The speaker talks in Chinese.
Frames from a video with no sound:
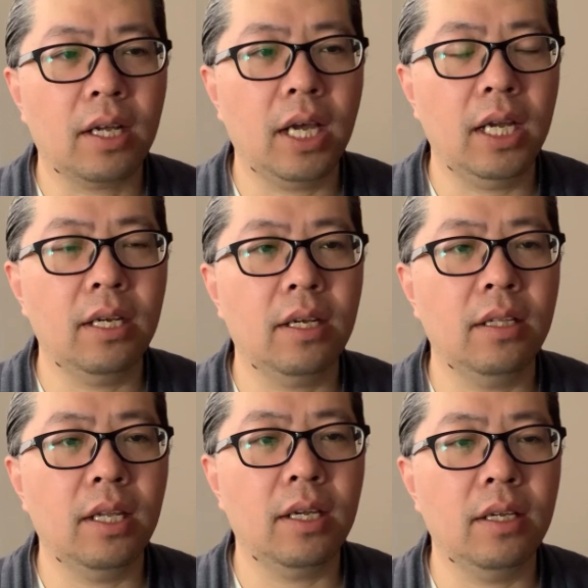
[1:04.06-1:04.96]
开着个
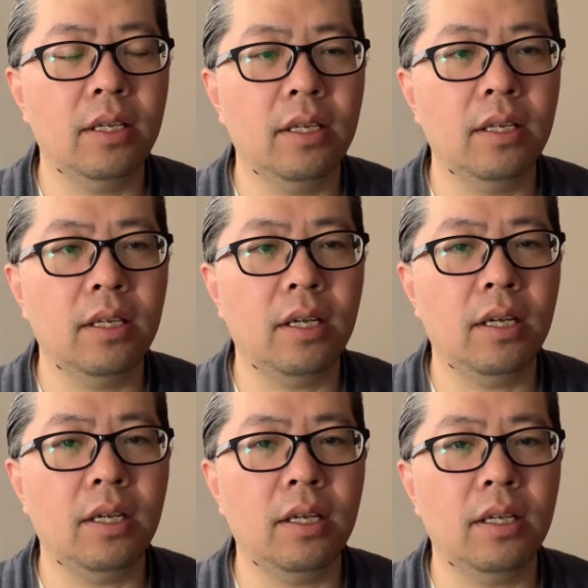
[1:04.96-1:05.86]
那
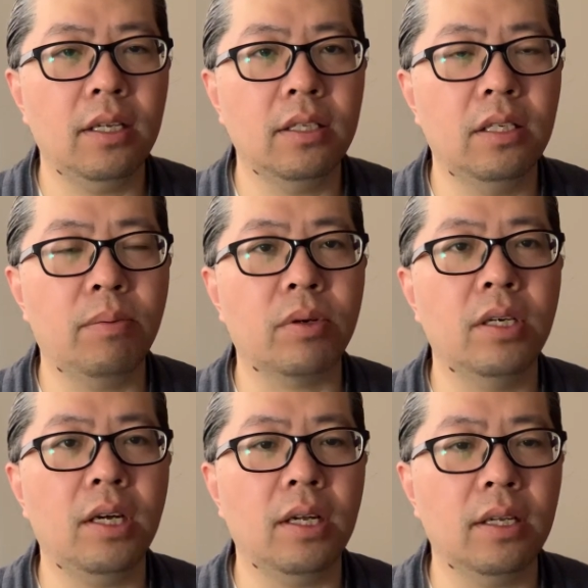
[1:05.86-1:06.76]
个吉普
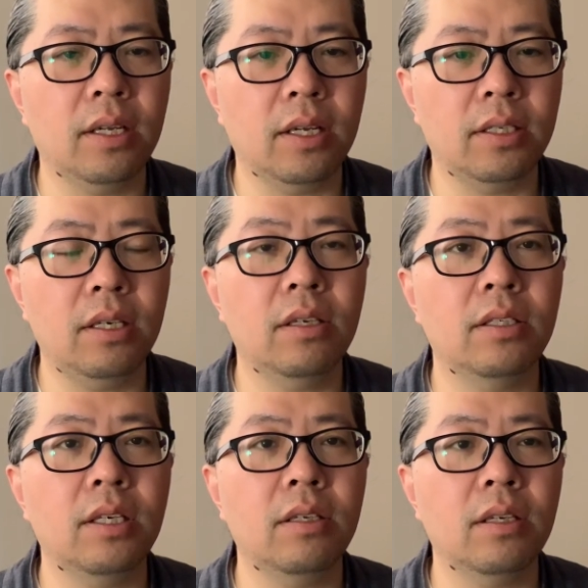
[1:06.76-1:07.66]
车啊，真是
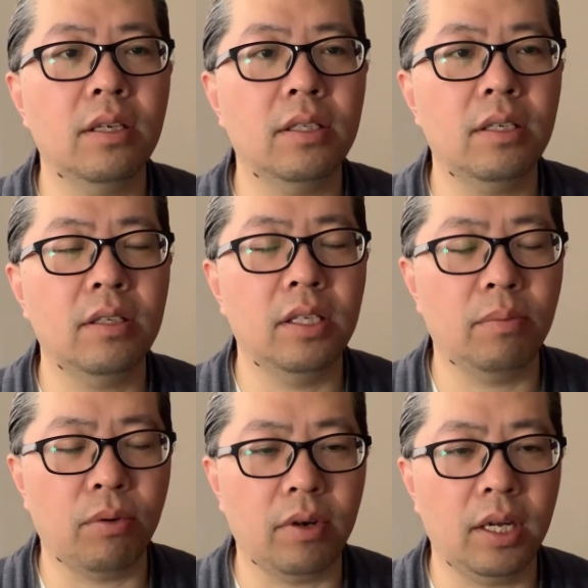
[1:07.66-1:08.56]
真是真是吉
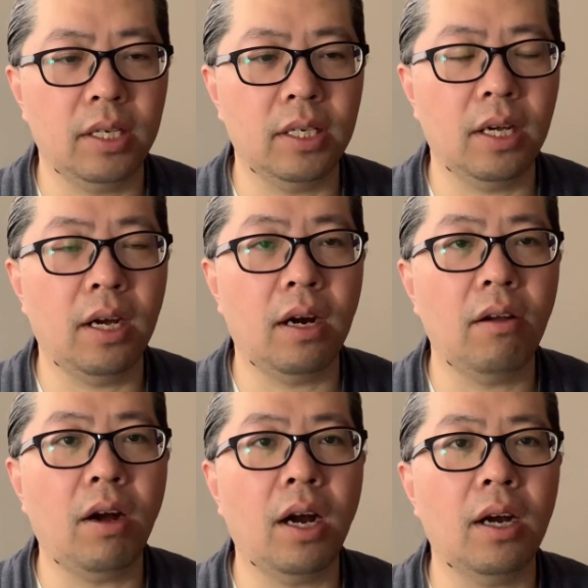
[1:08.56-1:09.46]
普啊！这个二
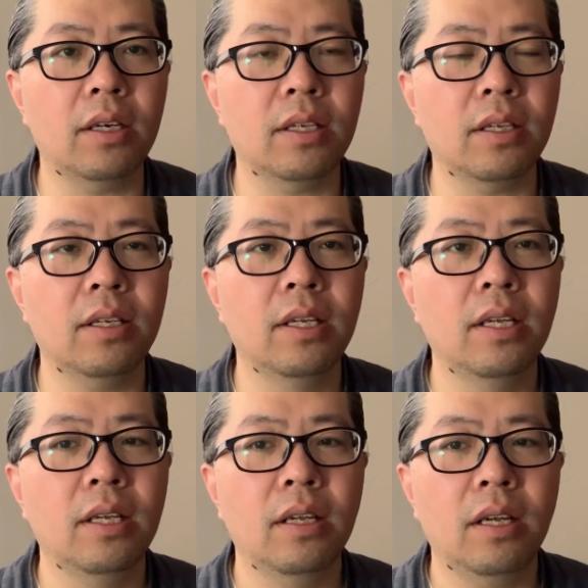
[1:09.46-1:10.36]
幺二，这个
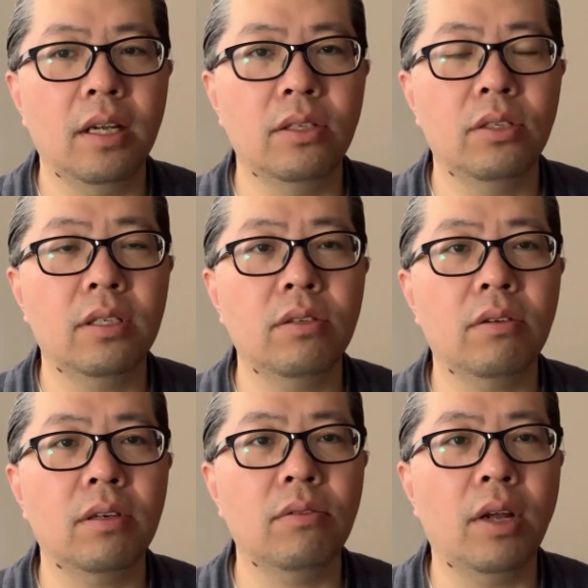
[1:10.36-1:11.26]
啊，其实就
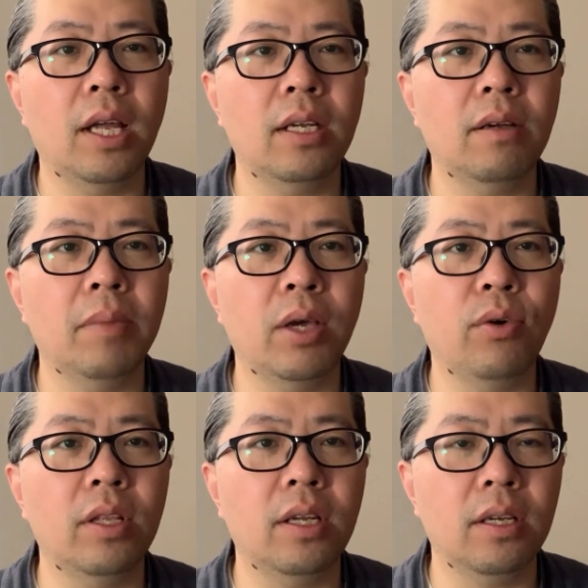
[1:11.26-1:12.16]
是原来这个美
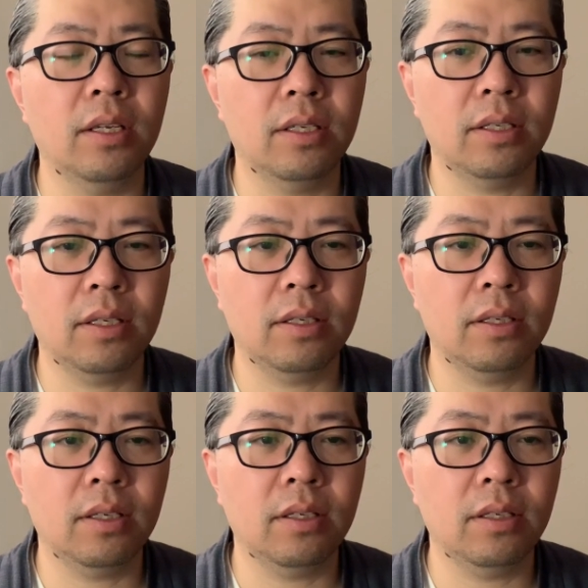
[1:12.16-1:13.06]
国的这个这个
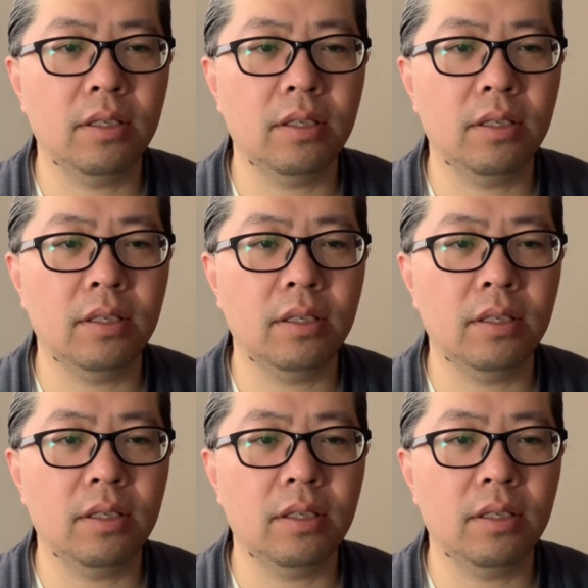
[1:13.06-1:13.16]
这个